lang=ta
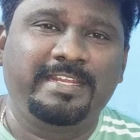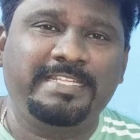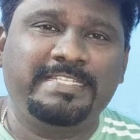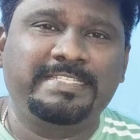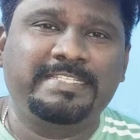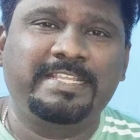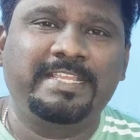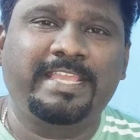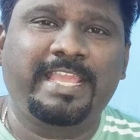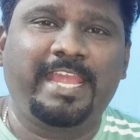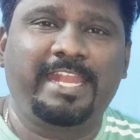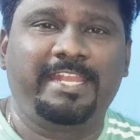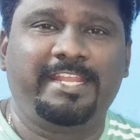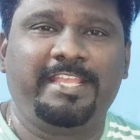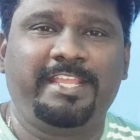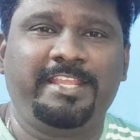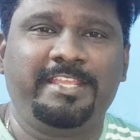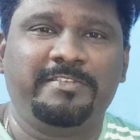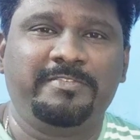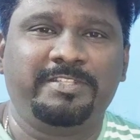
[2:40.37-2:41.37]
ரிஸ்க்
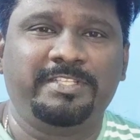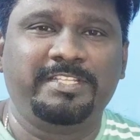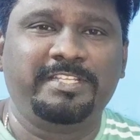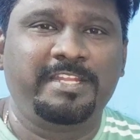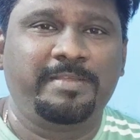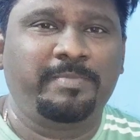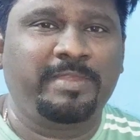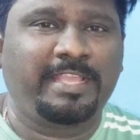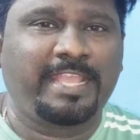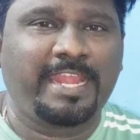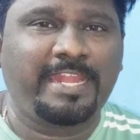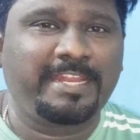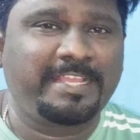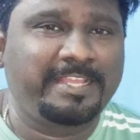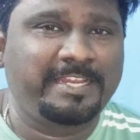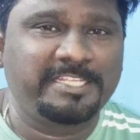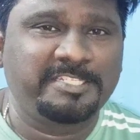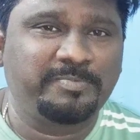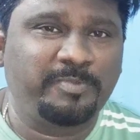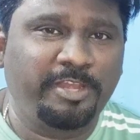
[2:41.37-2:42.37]
கேட்டகரியை வந்து நம்ம
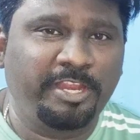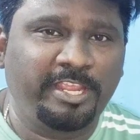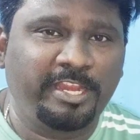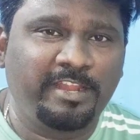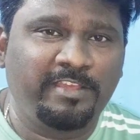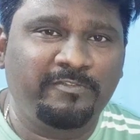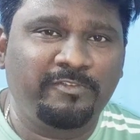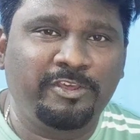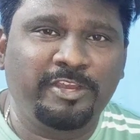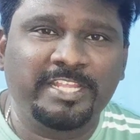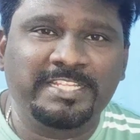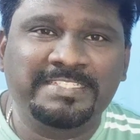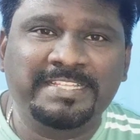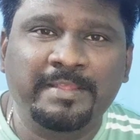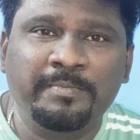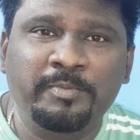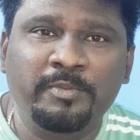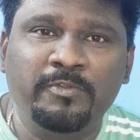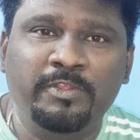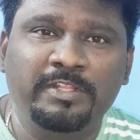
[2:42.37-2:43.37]
கேட்டகரைஸ் பண்ணிக்கலாம் ஃபார்
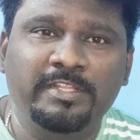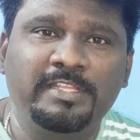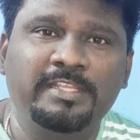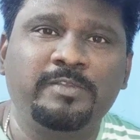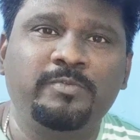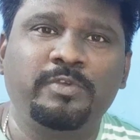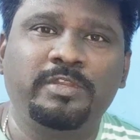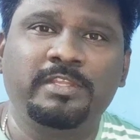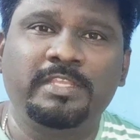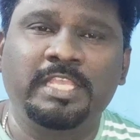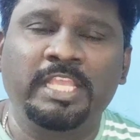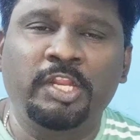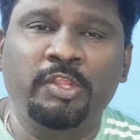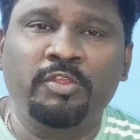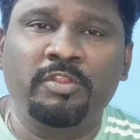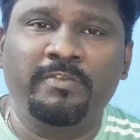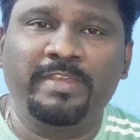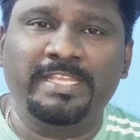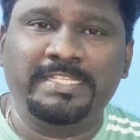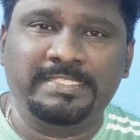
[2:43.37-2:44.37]
எக்ஸாம்பிள் வந்து ஒரு
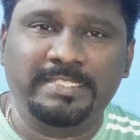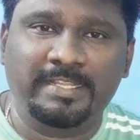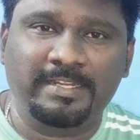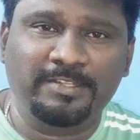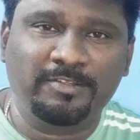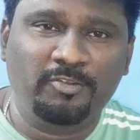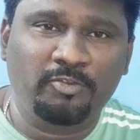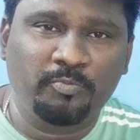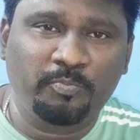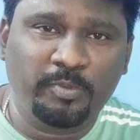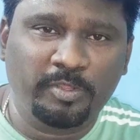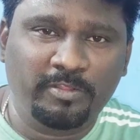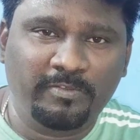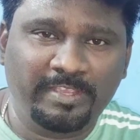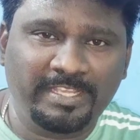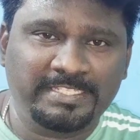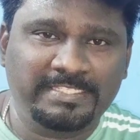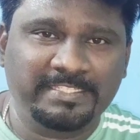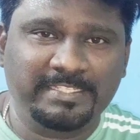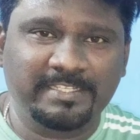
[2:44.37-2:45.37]
இருபது வயசுலேருந்து முப்பது
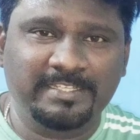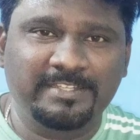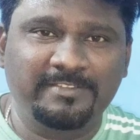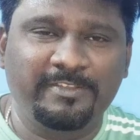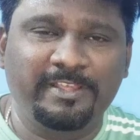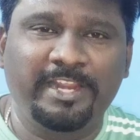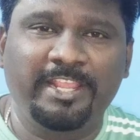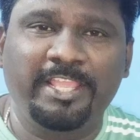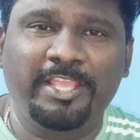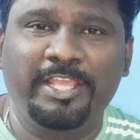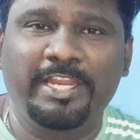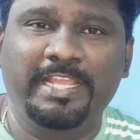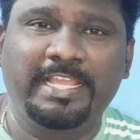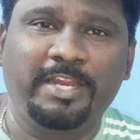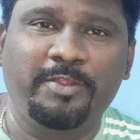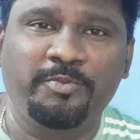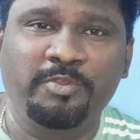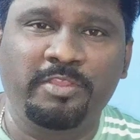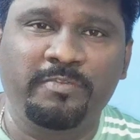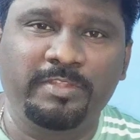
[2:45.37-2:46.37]
வயசு வரைக்கும்
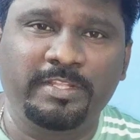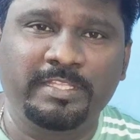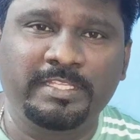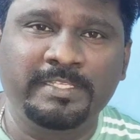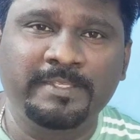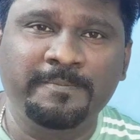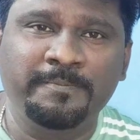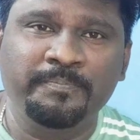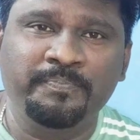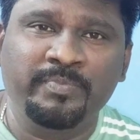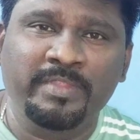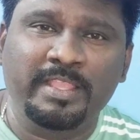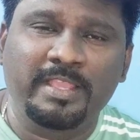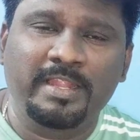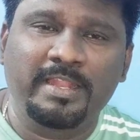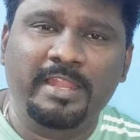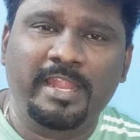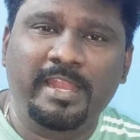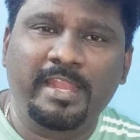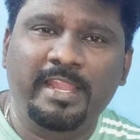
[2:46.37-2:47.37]
இருக்கிறவங்க வந்து
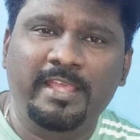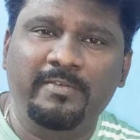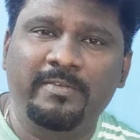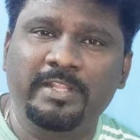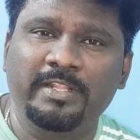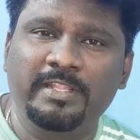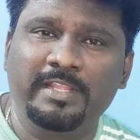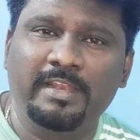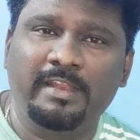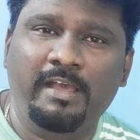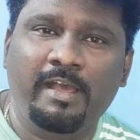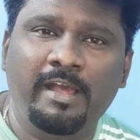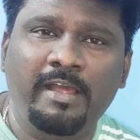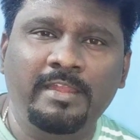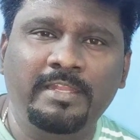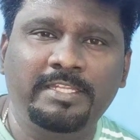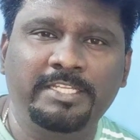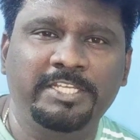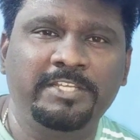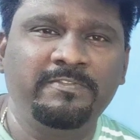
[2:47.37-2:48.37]
நல்ல வந்து
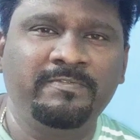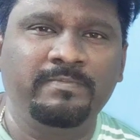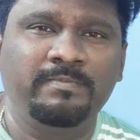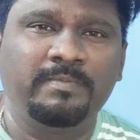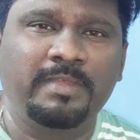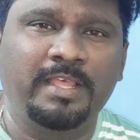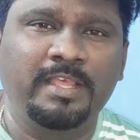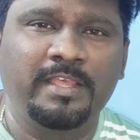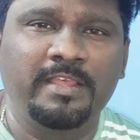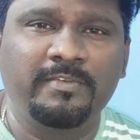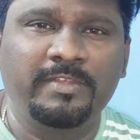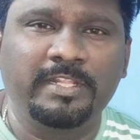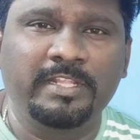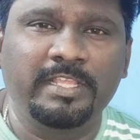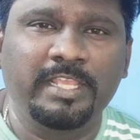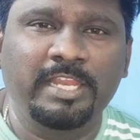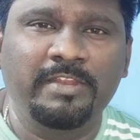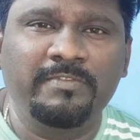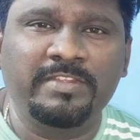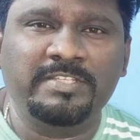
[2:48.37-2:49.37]
லாங் டேர்ம்
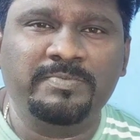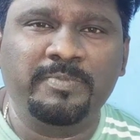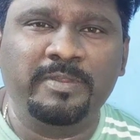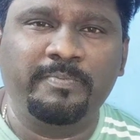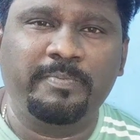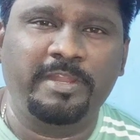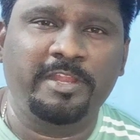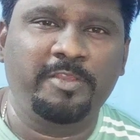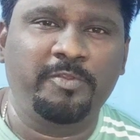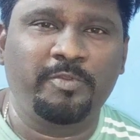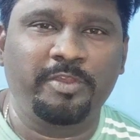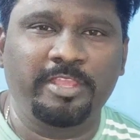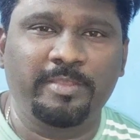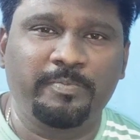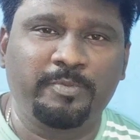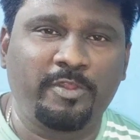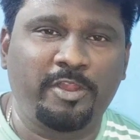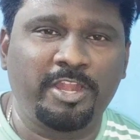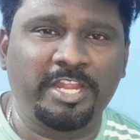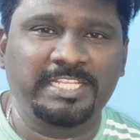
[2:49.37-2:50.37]
வந்து இன்வெஸ்ட்மெண்ட் பண்ணக்கூடிய
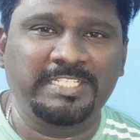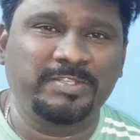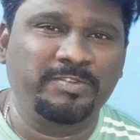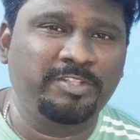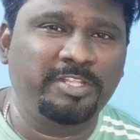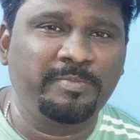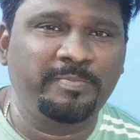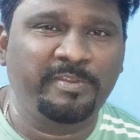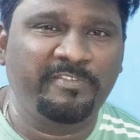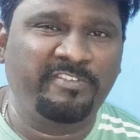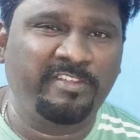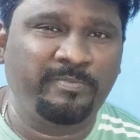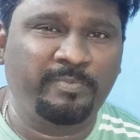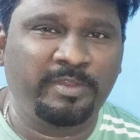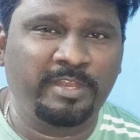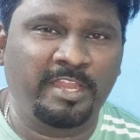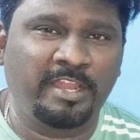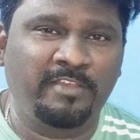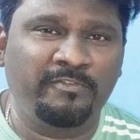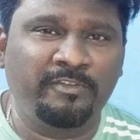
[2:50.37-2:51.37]
ப்ராடக்ட்ஸ் வந்து ப்ரிஃபர்
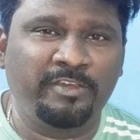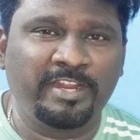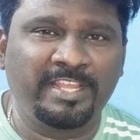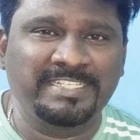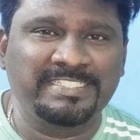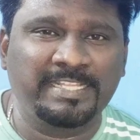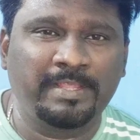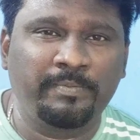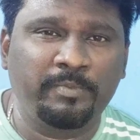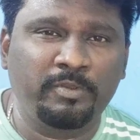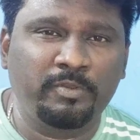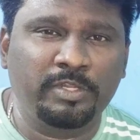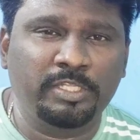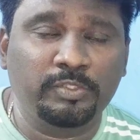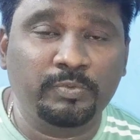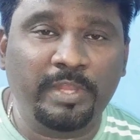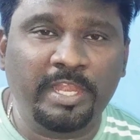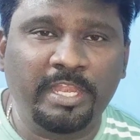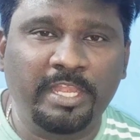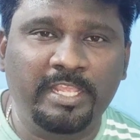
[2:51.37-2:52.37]
பண்ணலாம் ஃபார் எக்ஸாம்பிள்
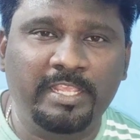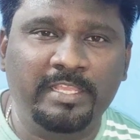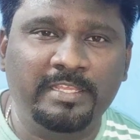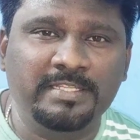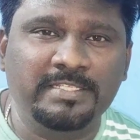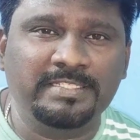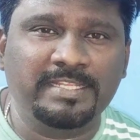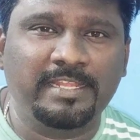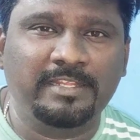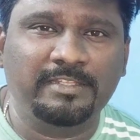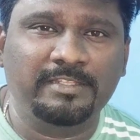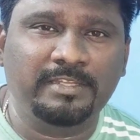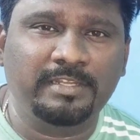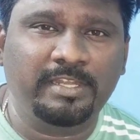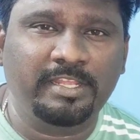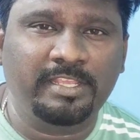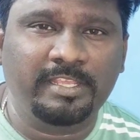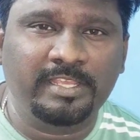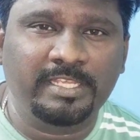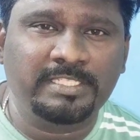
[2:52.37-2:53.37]
ஒரு டுவெண்ட்டி இயர்ஸ் ஆர்
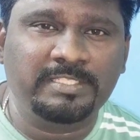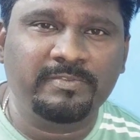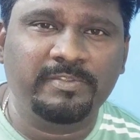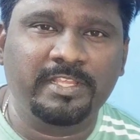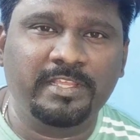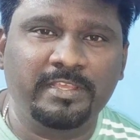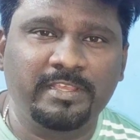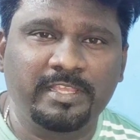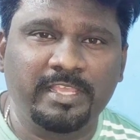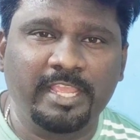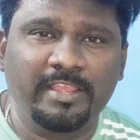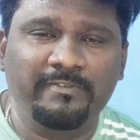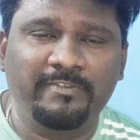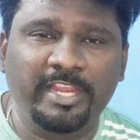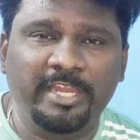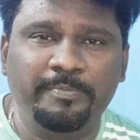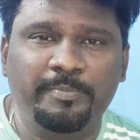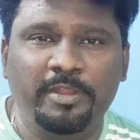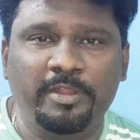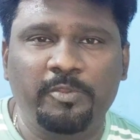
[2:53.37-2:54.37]
தேர்ட்டி இயர்ஸ்
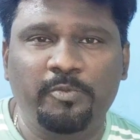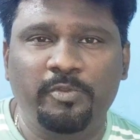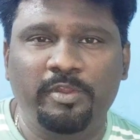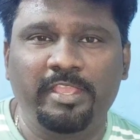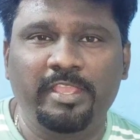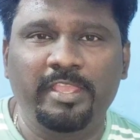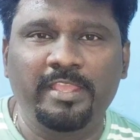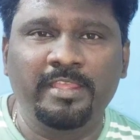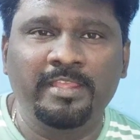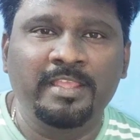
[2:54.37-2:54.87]
வெயிட் பண்ணக்கூடிய